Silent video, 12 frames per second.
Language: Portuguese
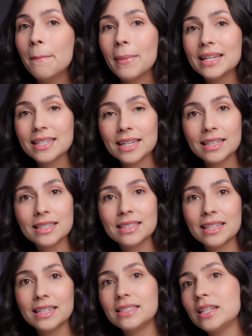mas aqui na
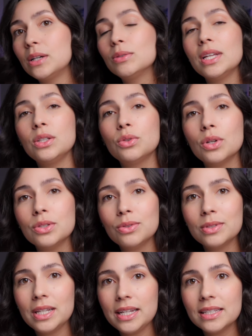descrição tem todos
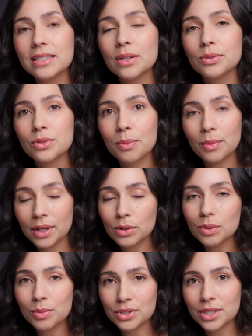os links que eu estou, que eu
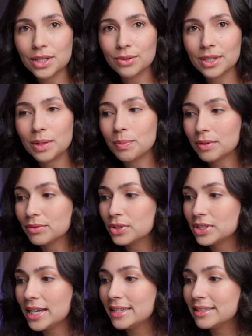estou mostrando aqui para
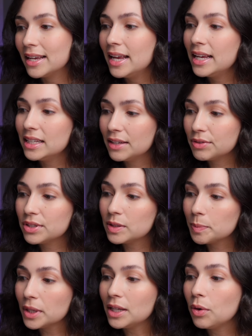vocês, e daí
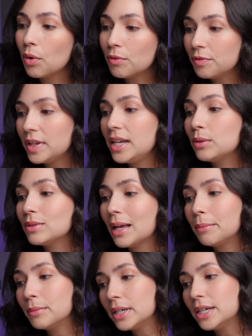vocês podem conferir o
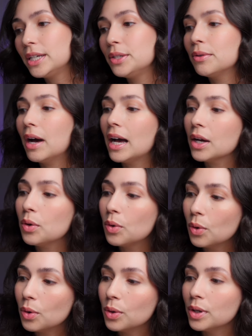tamanho, a
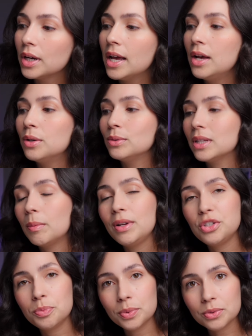cor, o
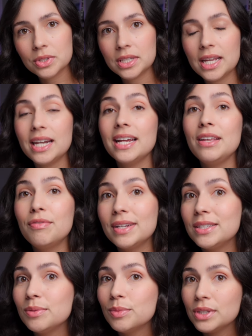tamanho de pulseira e
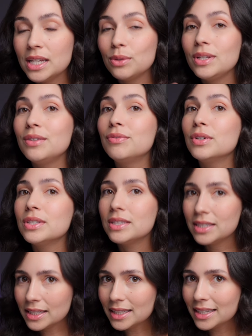ver se o modelo que
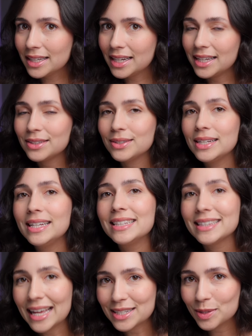você está querendo
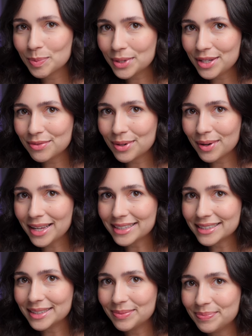está disponível
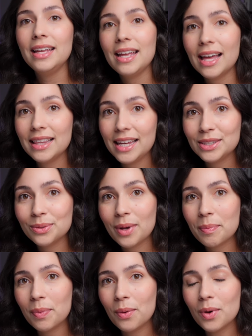ainda. E além do
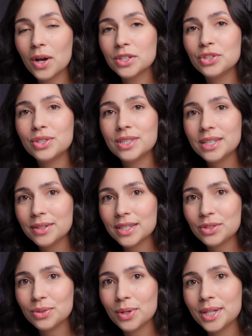Apple Watch
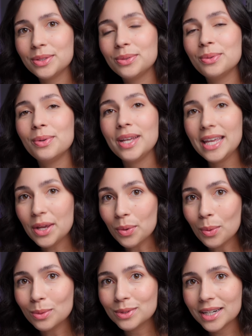Series 8 e
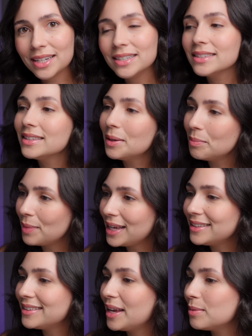Ultra,
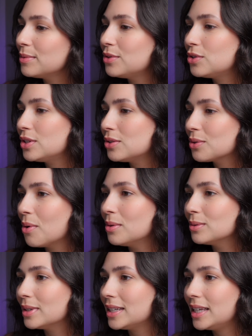também temos
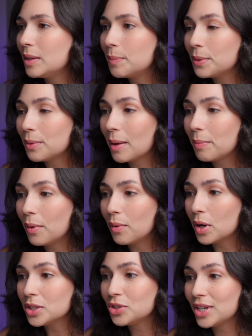desconto aqui para o Apple
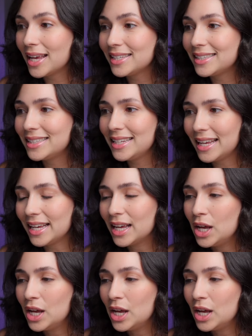Watch SE.